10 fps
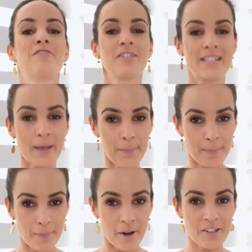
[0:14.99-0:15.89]
você
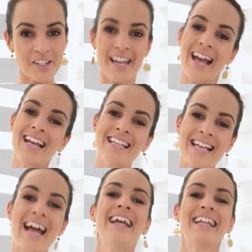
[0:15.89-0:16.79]
pode
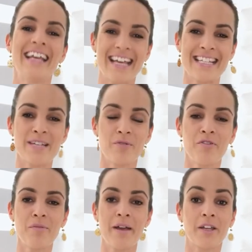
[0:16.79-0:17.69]
realizar esse
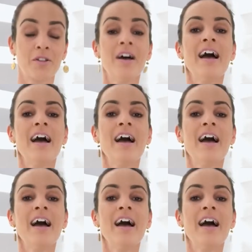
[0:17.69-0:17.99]
movimento.